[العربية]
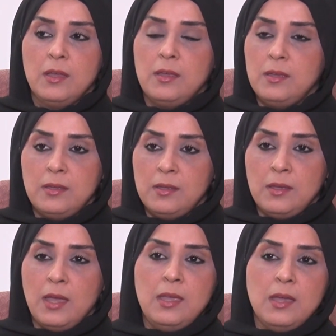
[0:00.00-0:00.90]

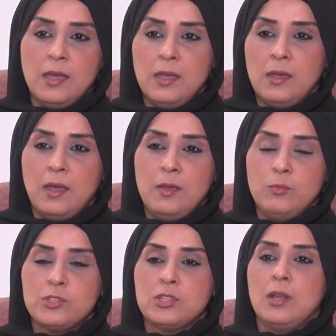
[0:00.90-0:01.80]
اي اي
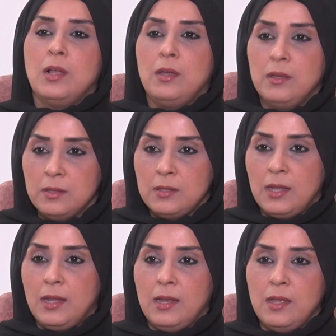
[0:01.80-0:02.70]
مصطلح
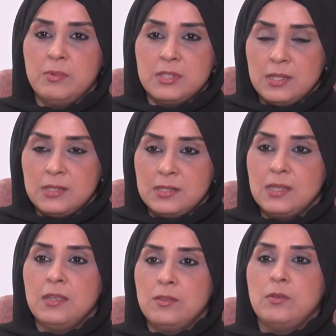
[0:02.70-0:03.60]
اتقال عليها بس هي
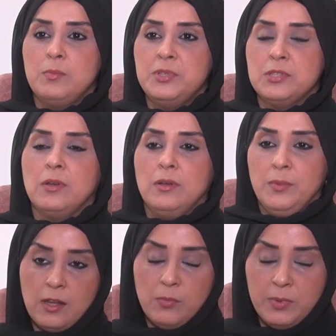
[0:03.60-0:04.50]
ازاي تربي صح
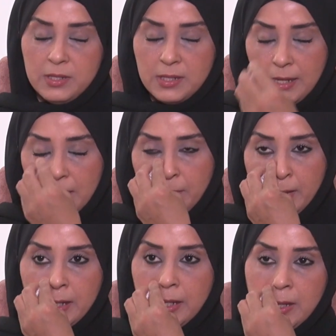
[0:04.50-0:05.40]
لو بنتكلم
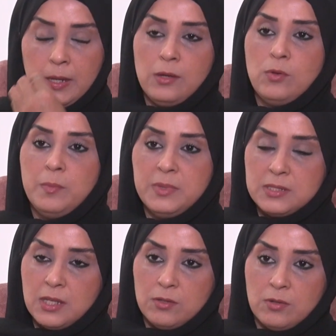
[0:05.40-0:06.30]
عن ان الام
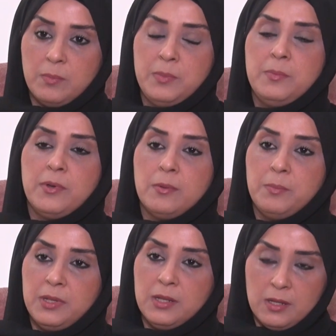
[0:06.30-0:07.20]
ازاي تربي
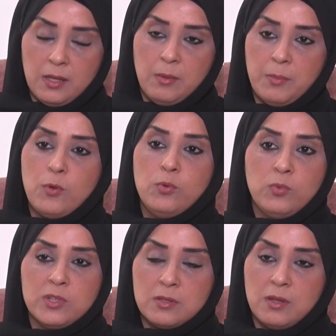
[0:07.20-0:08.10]
بربي ان انا بكون
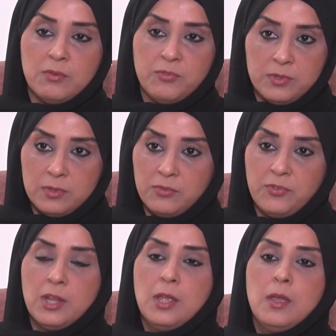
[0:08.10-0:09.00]
واثقه في
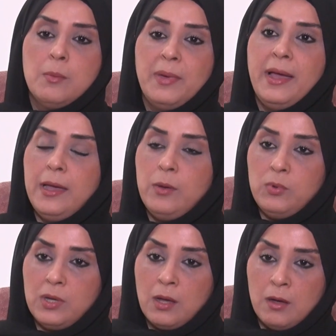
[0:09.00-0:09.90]
الطفل
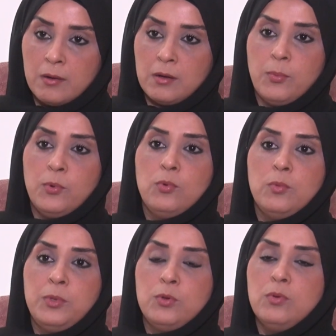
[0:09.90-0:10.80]
بحاول اقرب له
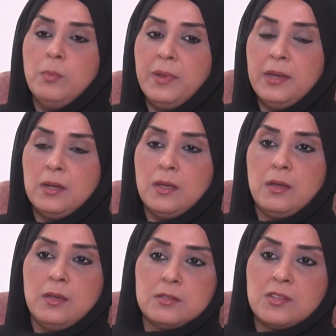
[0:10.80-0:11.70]
بيكون
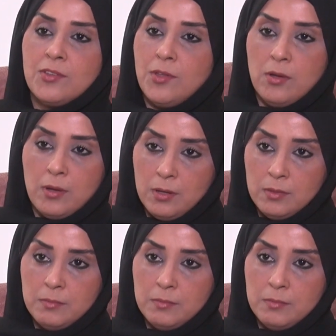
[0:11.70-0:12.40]
بينا صداقه